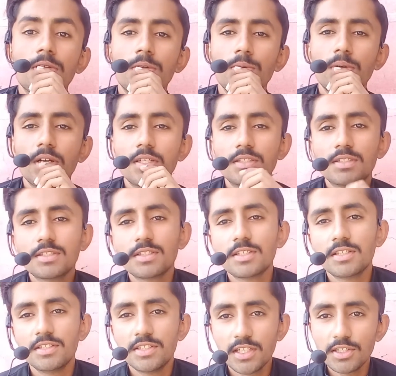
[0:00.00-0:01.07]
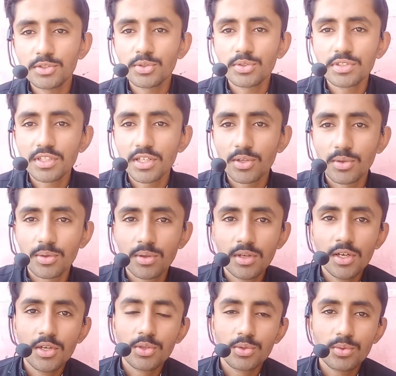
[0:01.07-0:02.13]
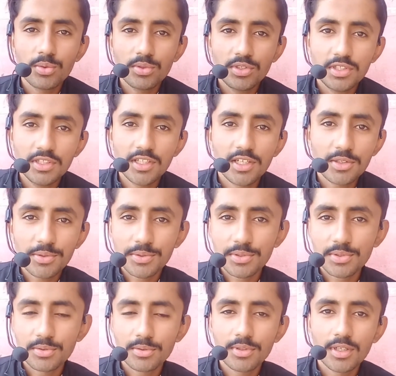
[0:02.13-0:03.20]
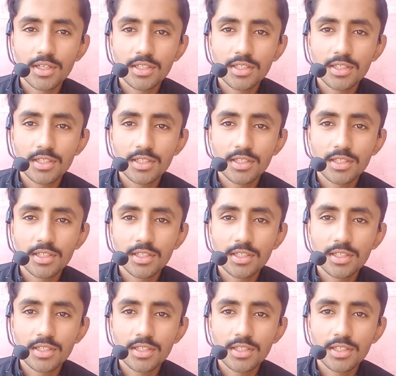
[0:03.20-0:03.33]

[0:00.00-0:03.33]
क्यों गाइस यही सोच रहे हो तो जी हाँ दोस्तों